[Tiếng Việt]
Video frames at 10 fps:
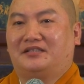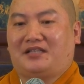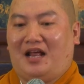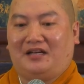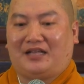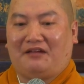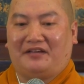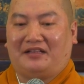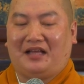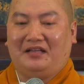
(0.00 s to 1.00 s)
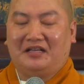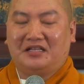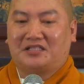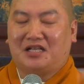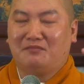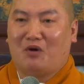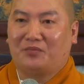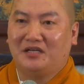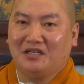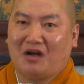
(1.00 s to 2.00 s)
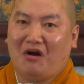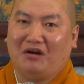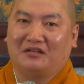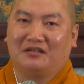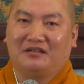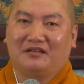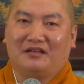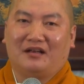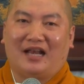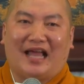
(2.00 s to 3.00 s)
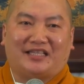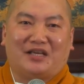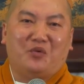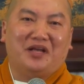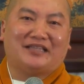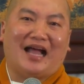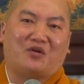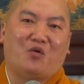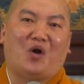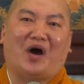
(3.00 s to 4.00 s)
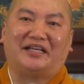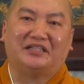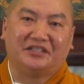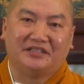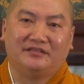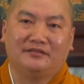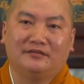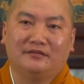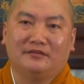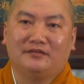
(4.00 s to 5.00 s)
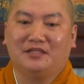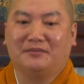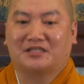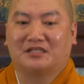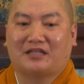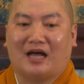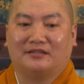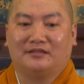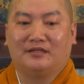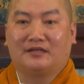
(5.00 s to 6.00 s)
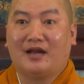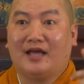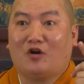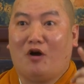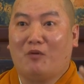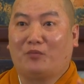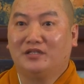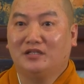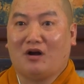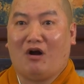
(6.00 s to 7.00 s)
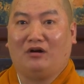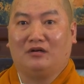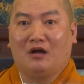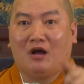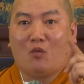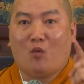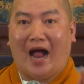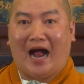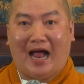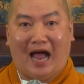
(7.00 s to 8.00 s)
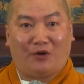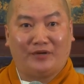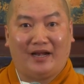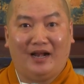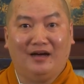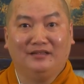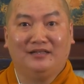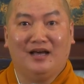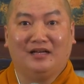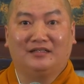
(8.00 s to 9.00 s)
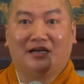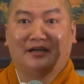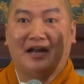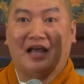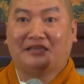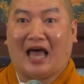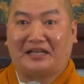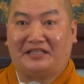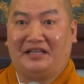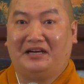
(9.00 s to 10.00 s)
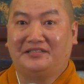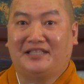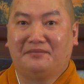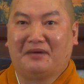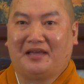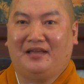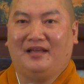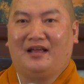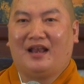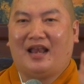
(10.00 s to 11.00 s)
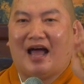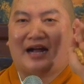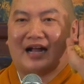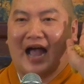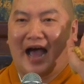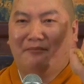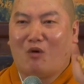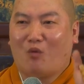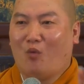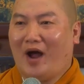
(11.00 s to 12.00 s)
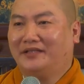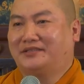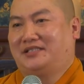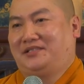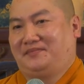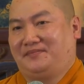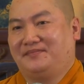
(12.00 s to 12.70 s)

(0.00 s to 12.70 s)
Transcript: Cho nên các vị thấy sinh một đứa con là chỉ nguyên tắc của loài người, nhưng mà sự thật để có một đứa con hoàn hảo, để lớn lên, để thành nhân chi mỹ là cả một quá trình.